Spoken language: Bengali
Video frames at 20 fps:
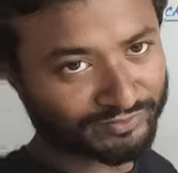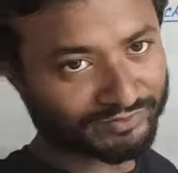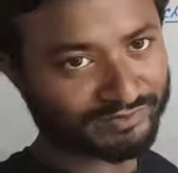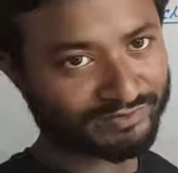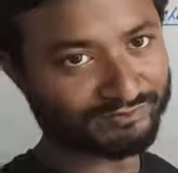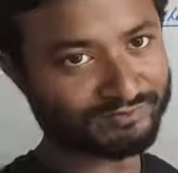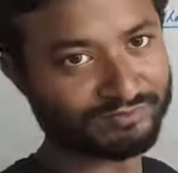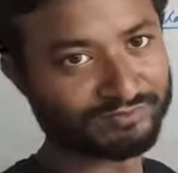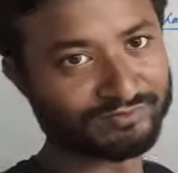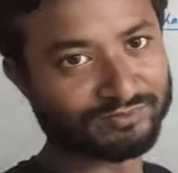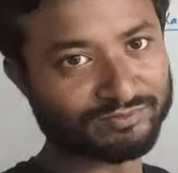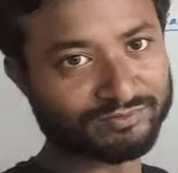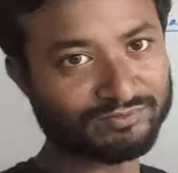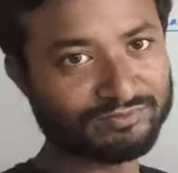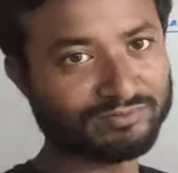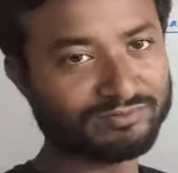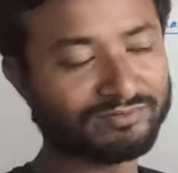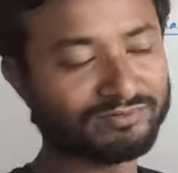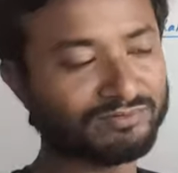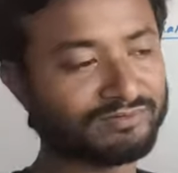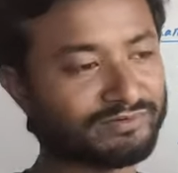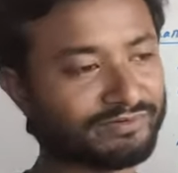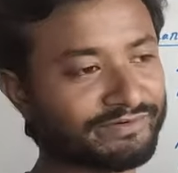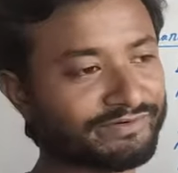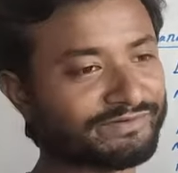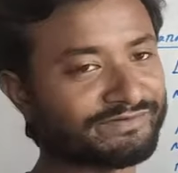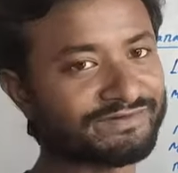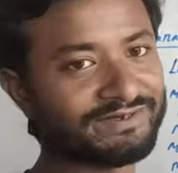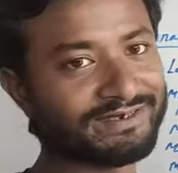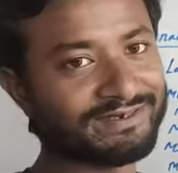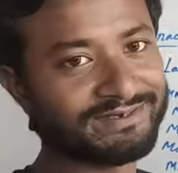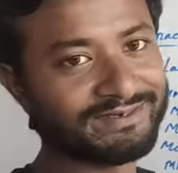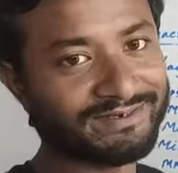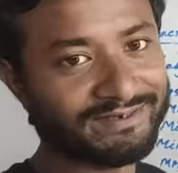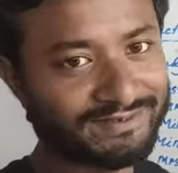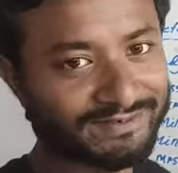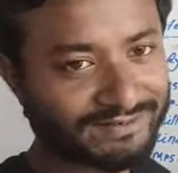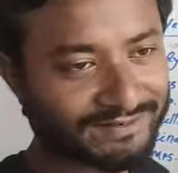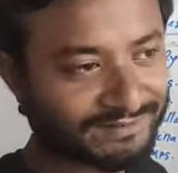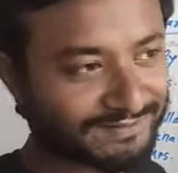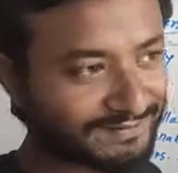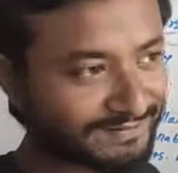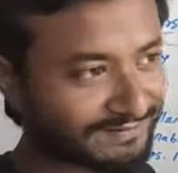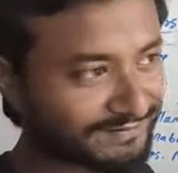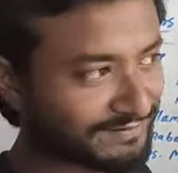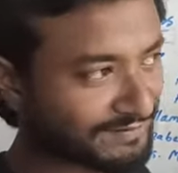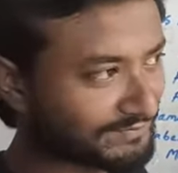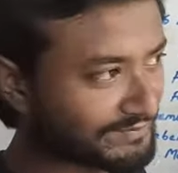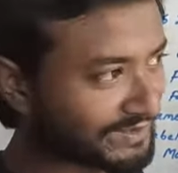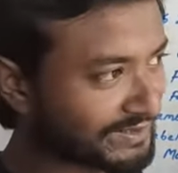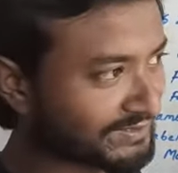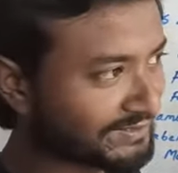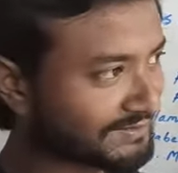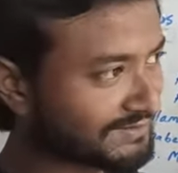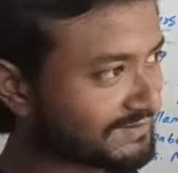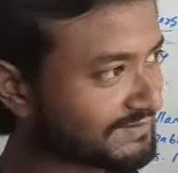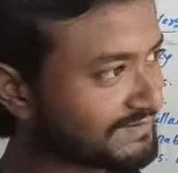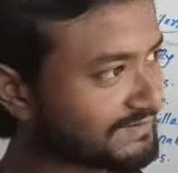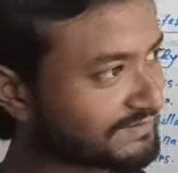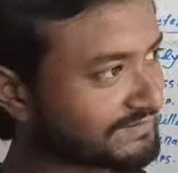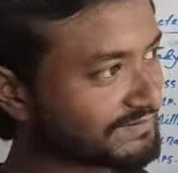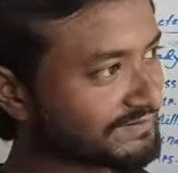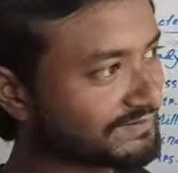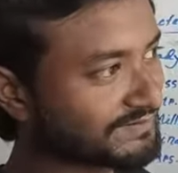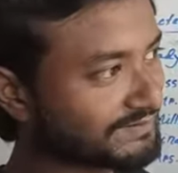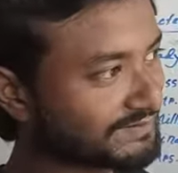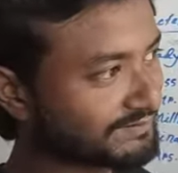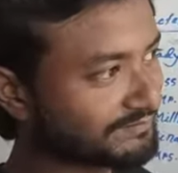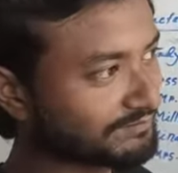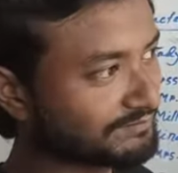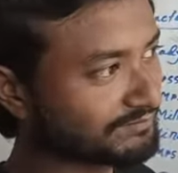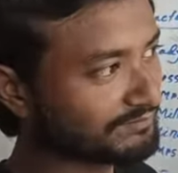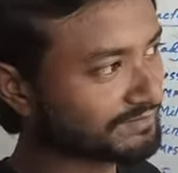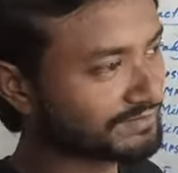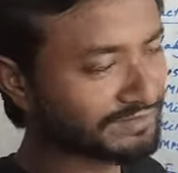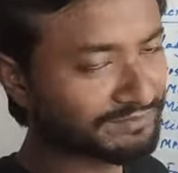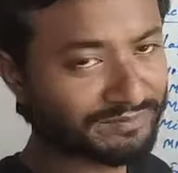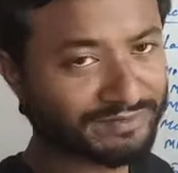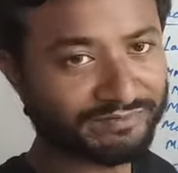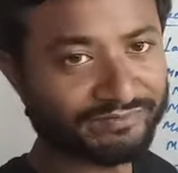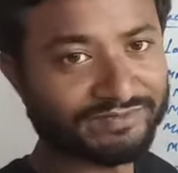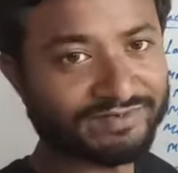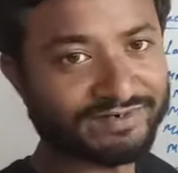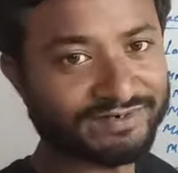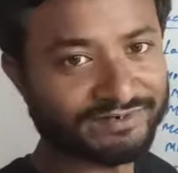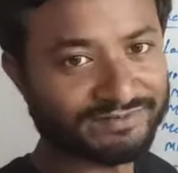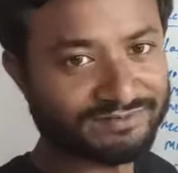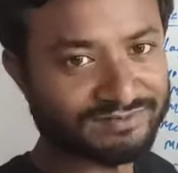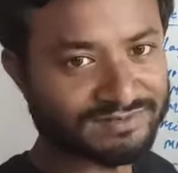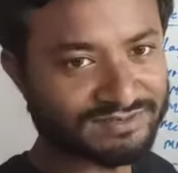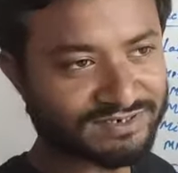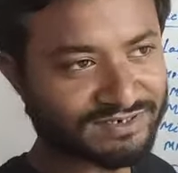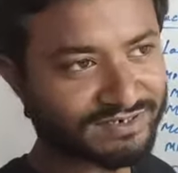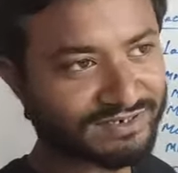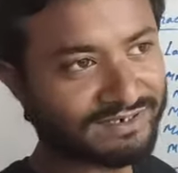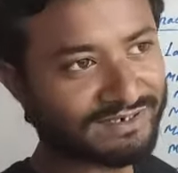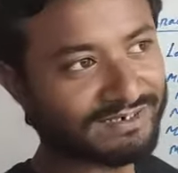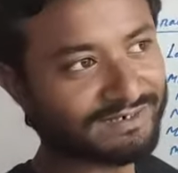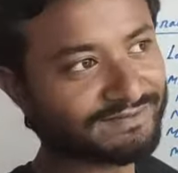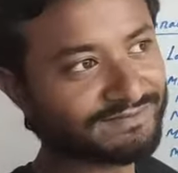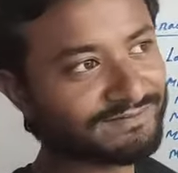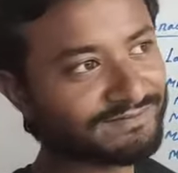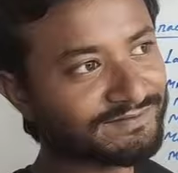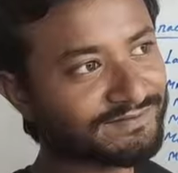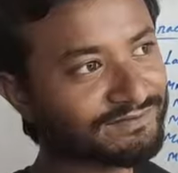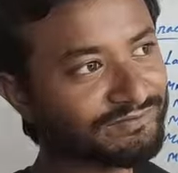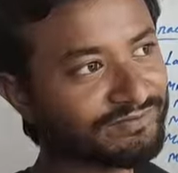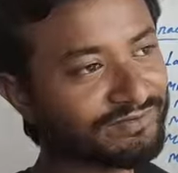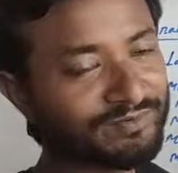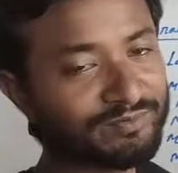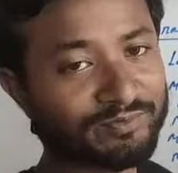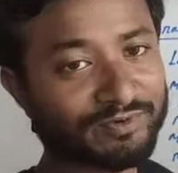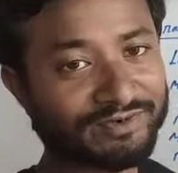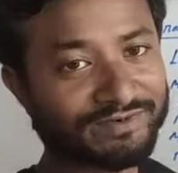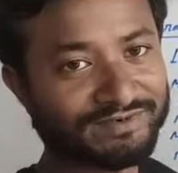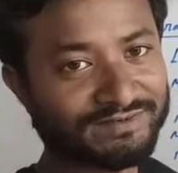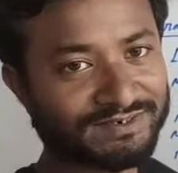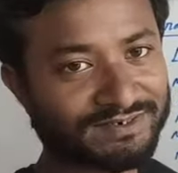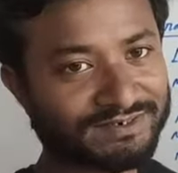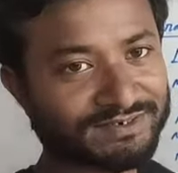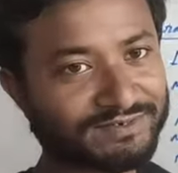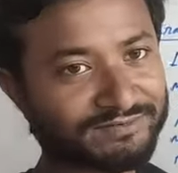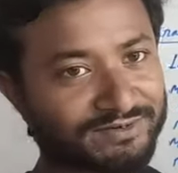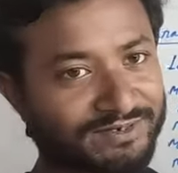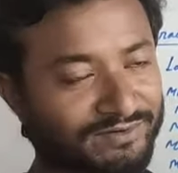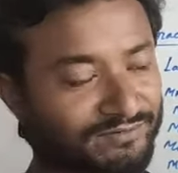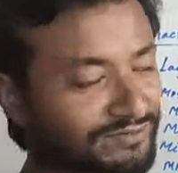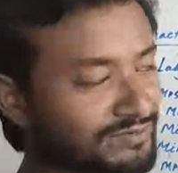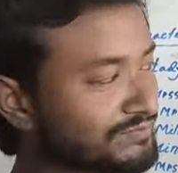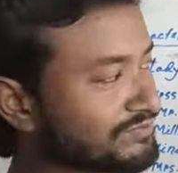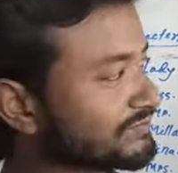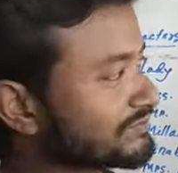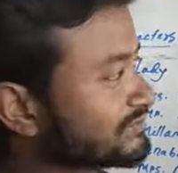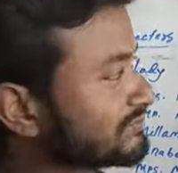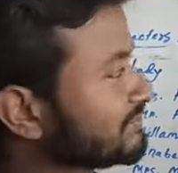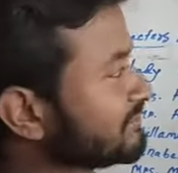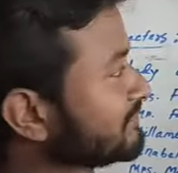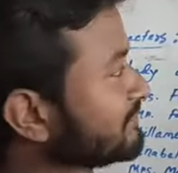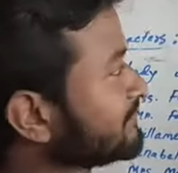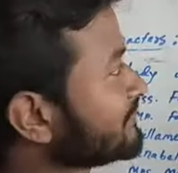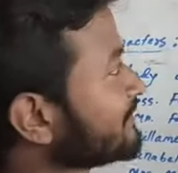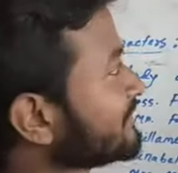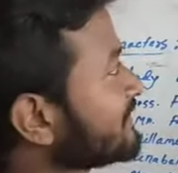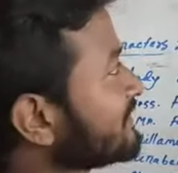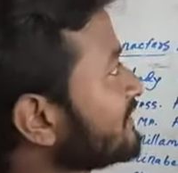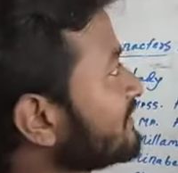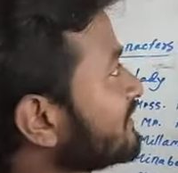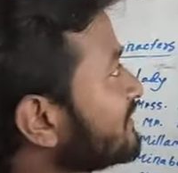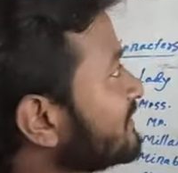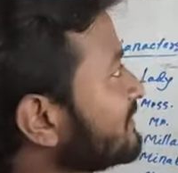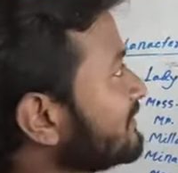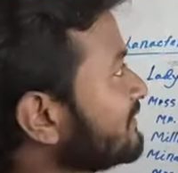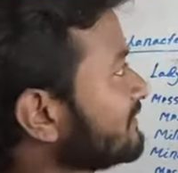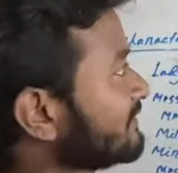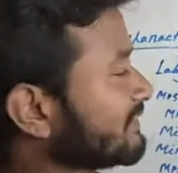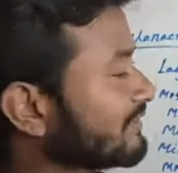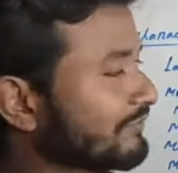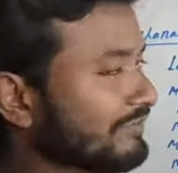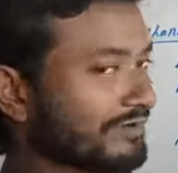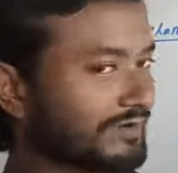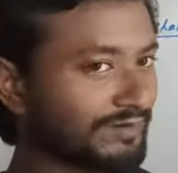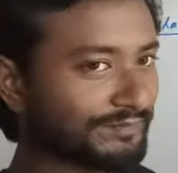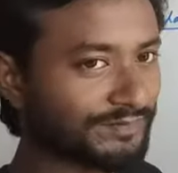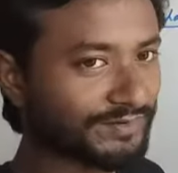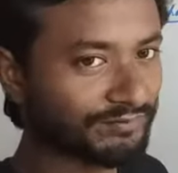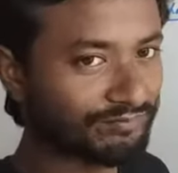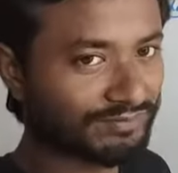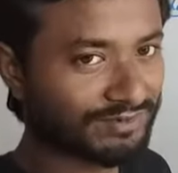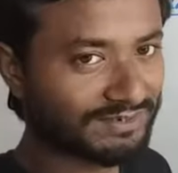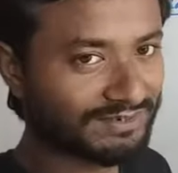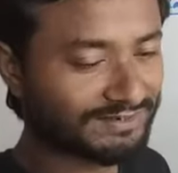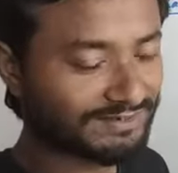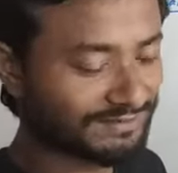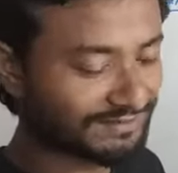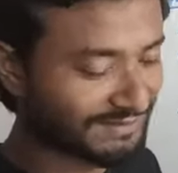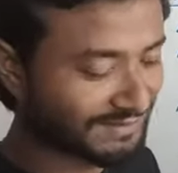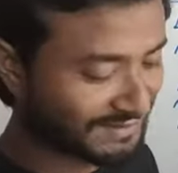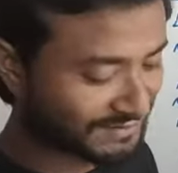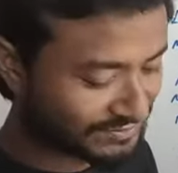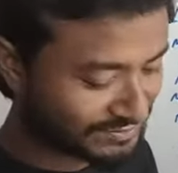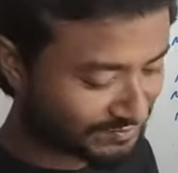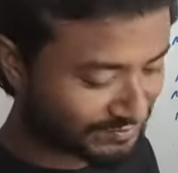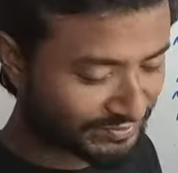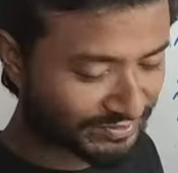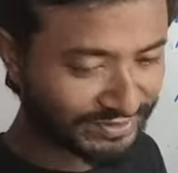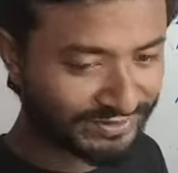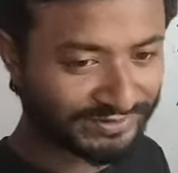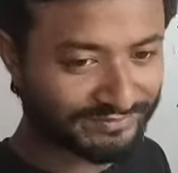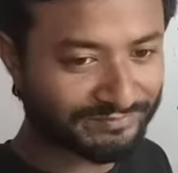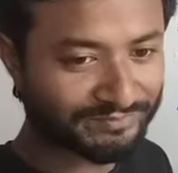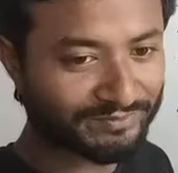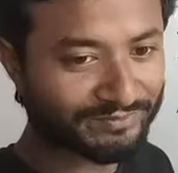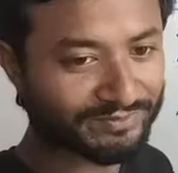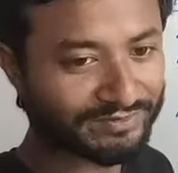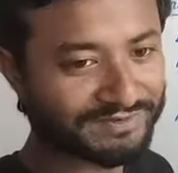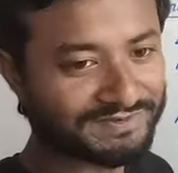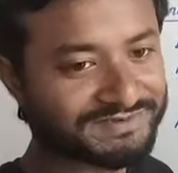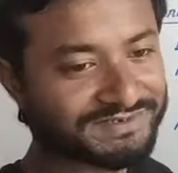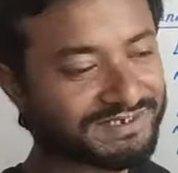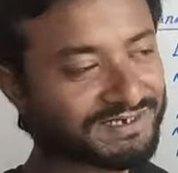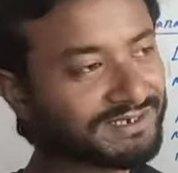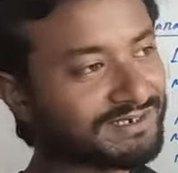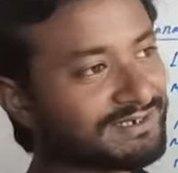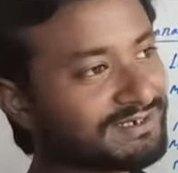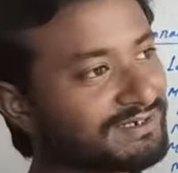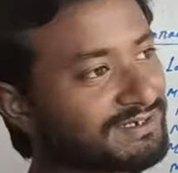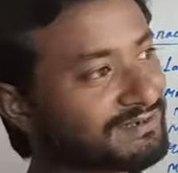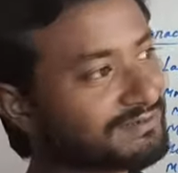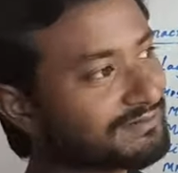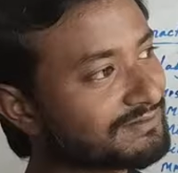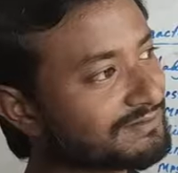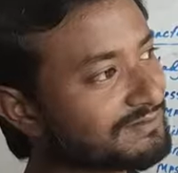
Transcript: কথা বলবো অনার্স থার্ড ইয়ারের একটা ড্রামা নিয়ে সে ড্রামা হচ্ছে রেস্টোরেশন অ্যান্ড এইটিন সেঞ্চুরি পোয়েট্রি অ্যান্ড ড্রামার আওতাভুক্ত দ্য ওয়ে অফ দ্য ওয়ার্ল্ড এটা সম্পর্কে অনার্স থার্ড ইয়ার